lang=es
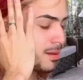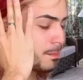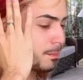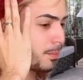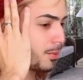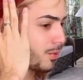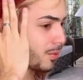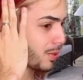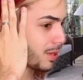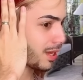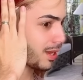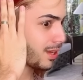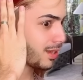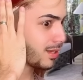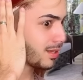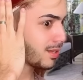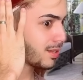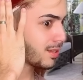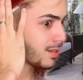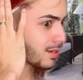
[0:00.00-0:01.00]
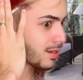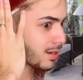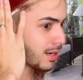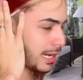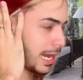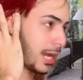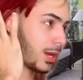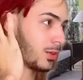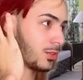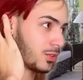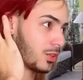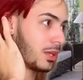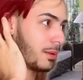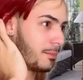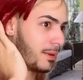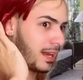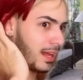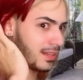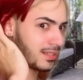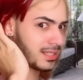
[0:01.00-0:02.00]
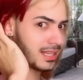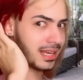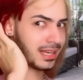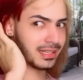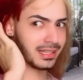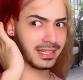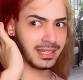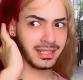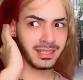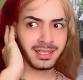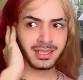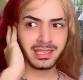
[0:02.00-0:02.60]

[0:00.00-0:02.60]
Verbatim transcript: Porque, claro, estoy embarazada